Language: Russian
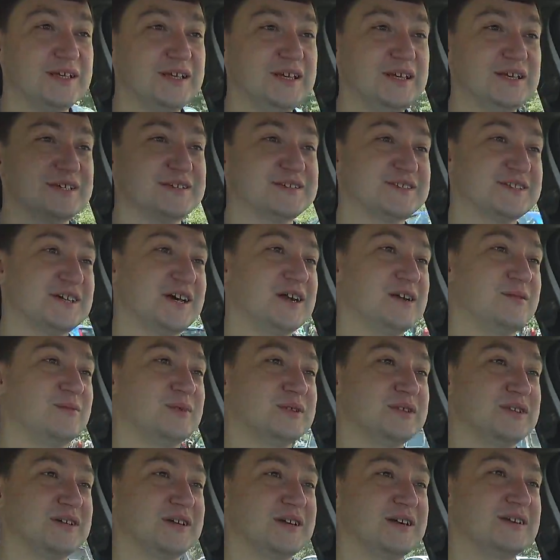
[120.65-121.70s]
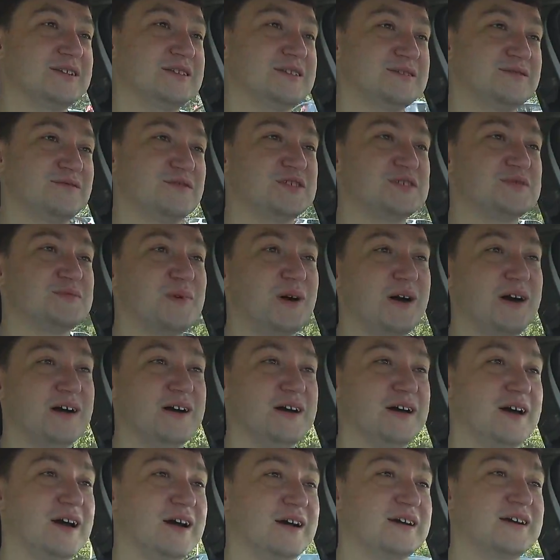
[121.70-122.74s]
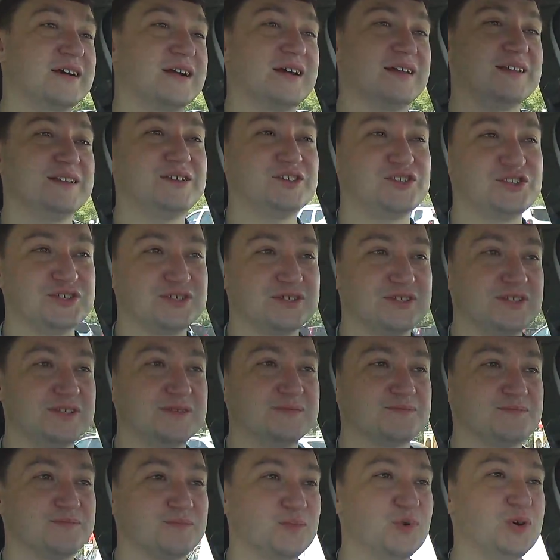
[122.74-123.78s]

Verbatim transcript: и заработок этот весьма ограниченный.